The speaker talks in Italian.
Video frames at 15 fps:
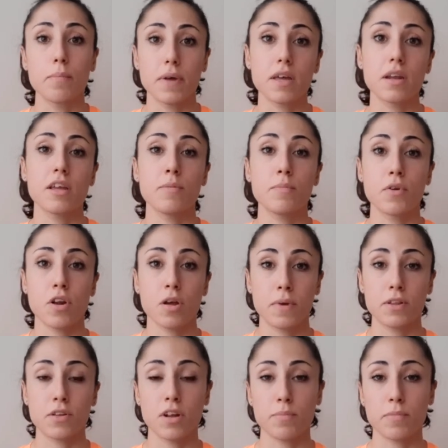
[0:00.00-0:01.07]
per il
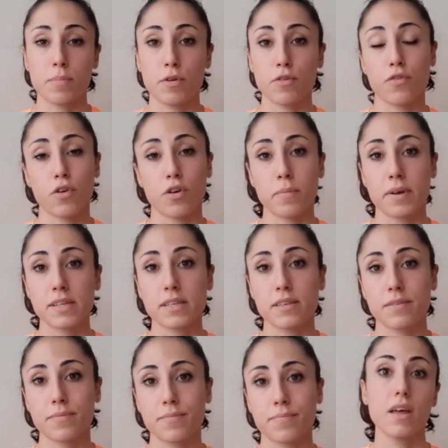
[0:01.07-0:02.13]
miglioramento della mia
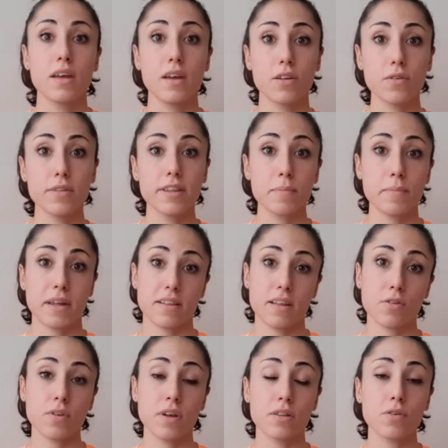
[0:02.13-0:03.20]
performance. Inoltre mi era
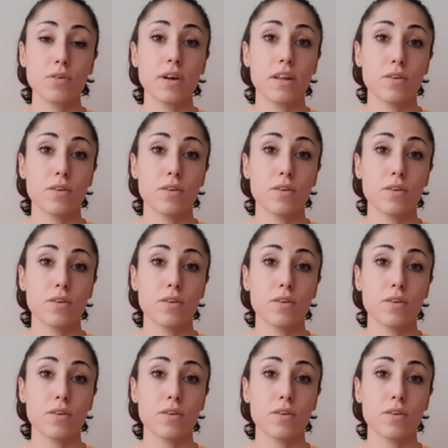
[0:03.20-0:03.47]
stato detto che i